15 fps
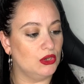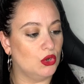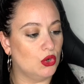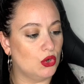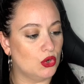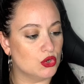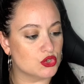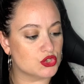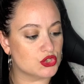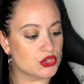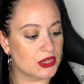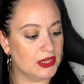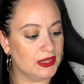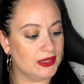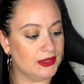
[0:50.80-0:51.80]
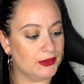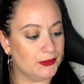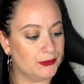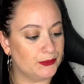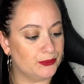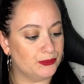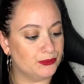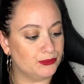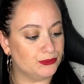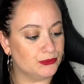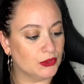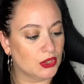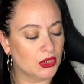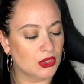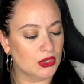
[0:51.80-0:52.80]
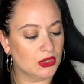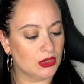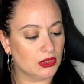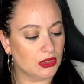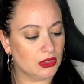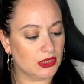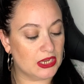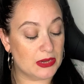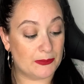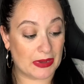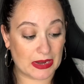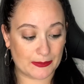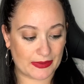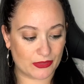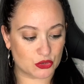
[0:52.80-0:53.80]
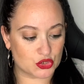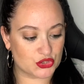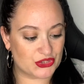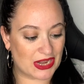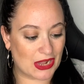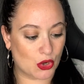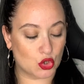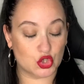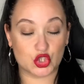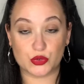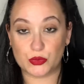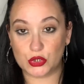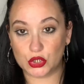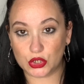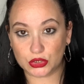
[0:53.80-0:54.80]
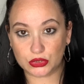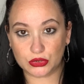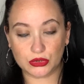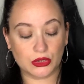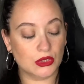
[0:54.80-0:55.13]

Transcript: ojos em, y párpados Dragon's Blood